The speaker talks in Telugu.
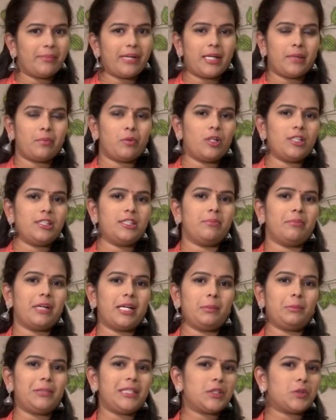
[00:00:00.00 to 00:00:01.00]
మెటబాలిజం
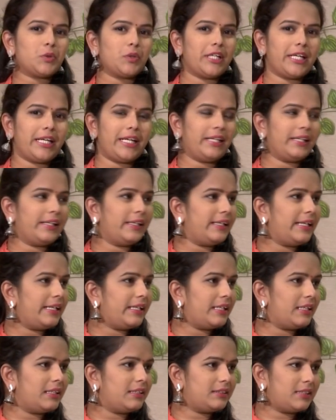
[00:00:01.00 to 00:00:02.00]
మనం తీసుకున్న ఏ ఇంగ్రీడియంట్
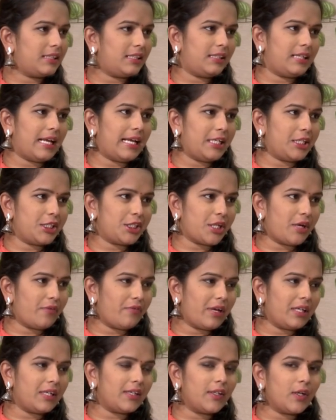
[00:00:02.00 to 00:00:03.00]
అయినా సరే డైజెస్ట్
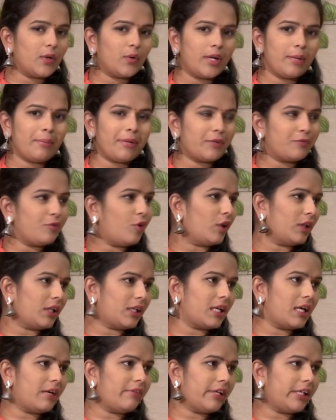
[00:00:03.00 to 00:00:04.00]
అవ్వాలన్నా కూడా మనకు వాటర్
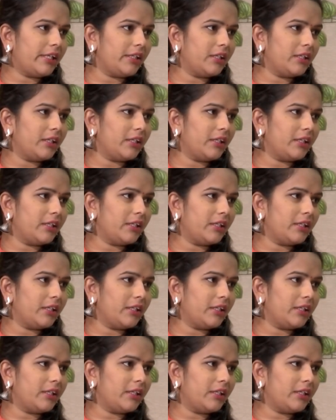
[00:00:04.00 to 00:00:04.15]
కావాలి